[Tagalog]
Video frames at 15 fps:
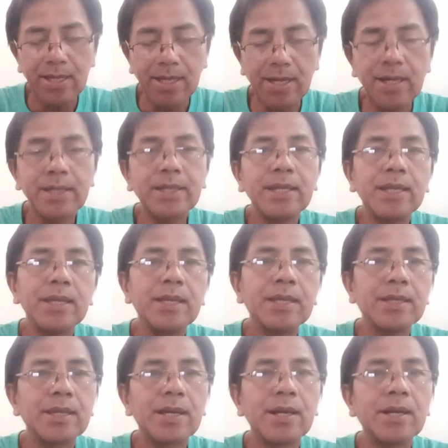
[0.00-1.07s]

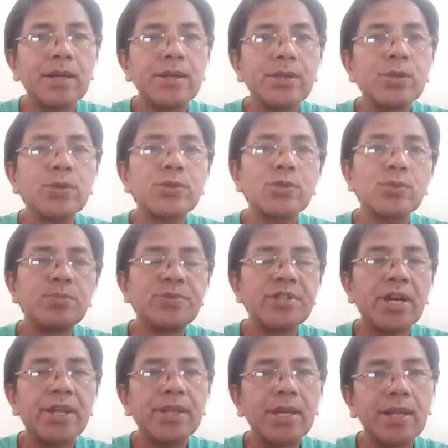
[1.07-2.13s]
aking uh, YouTube
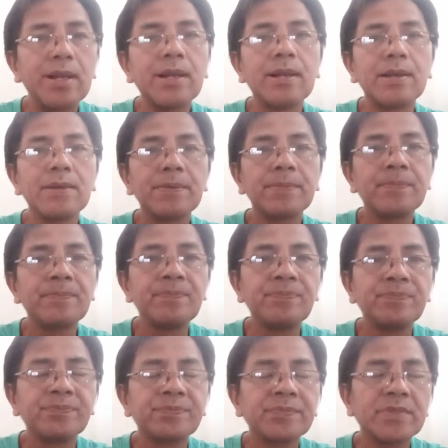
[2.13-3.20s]
channel
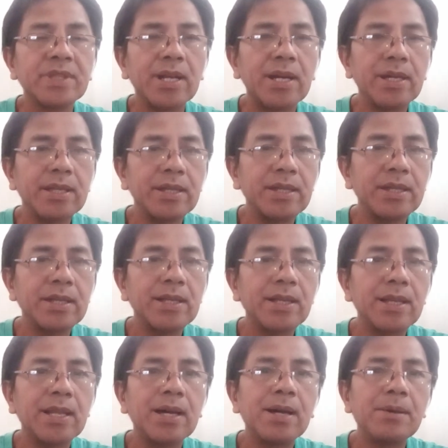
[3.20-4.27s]

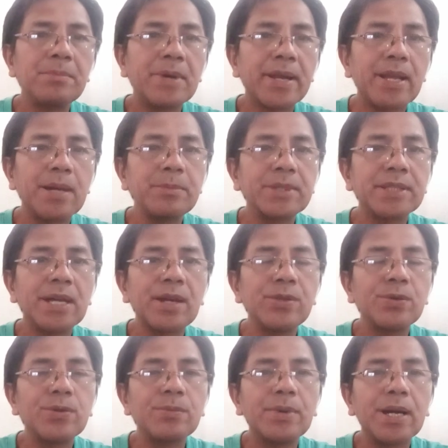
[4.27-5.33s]
dahil uh, marami
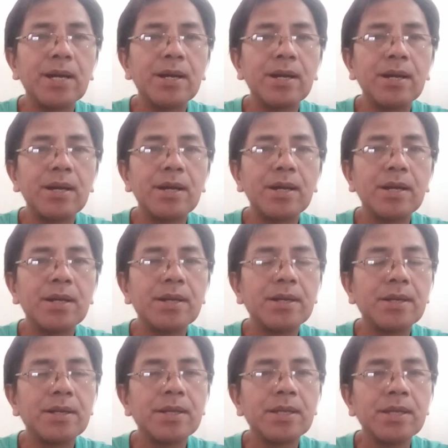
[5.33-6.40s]
tayong mga
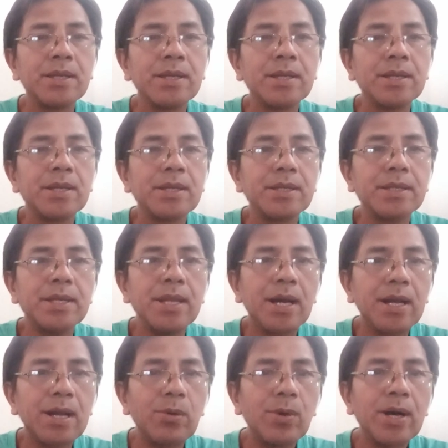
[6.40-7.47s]

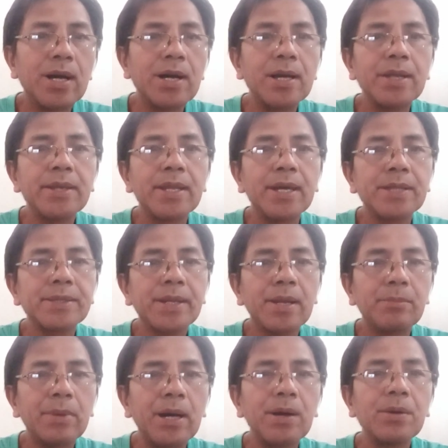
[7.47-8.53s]
ginagawa na
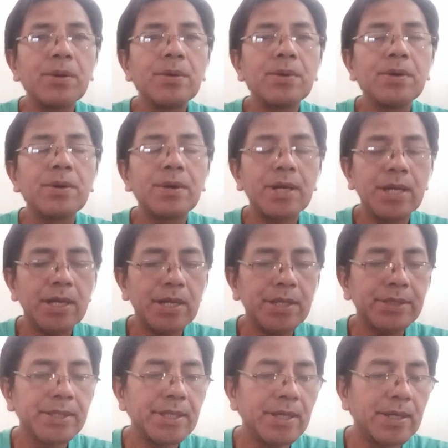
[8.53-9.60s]
trabaho
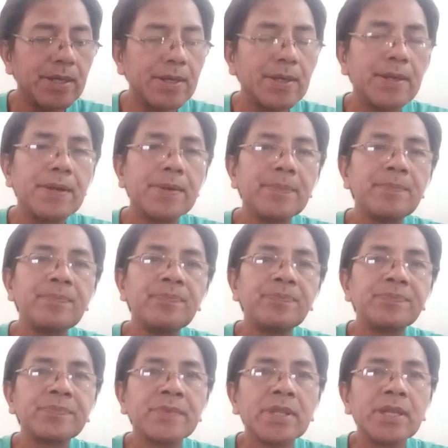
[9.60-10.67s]
at uh,
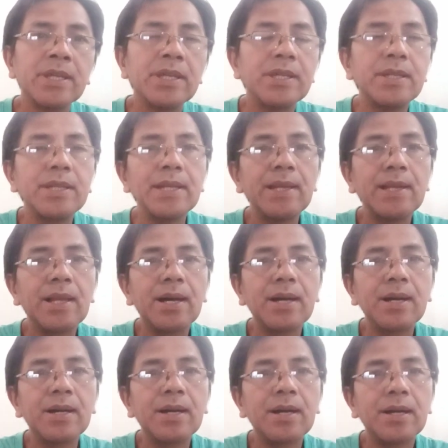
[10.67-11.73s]
hindi
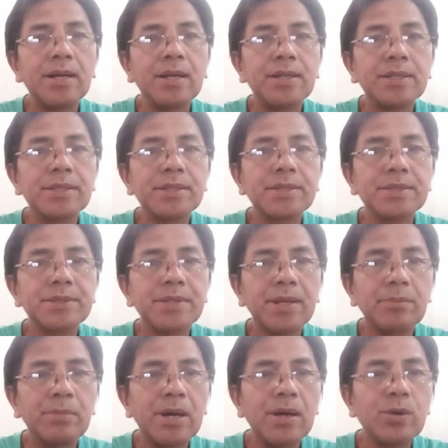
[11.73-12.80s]
lang ang
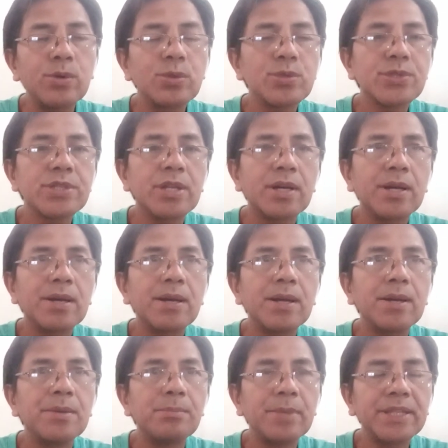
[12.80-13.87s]
trabaho sa
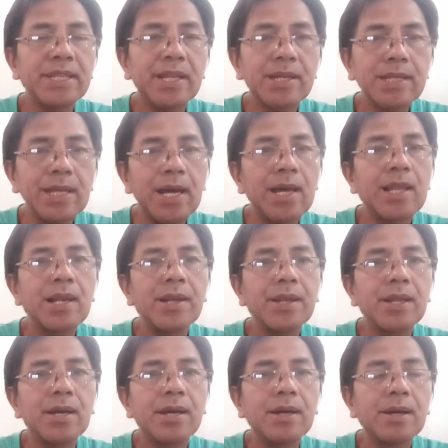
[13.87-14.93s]
material
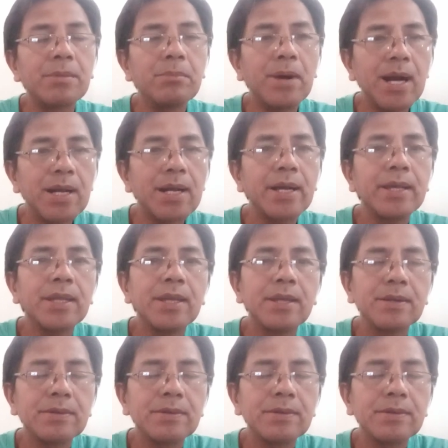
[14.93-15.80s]
na bagay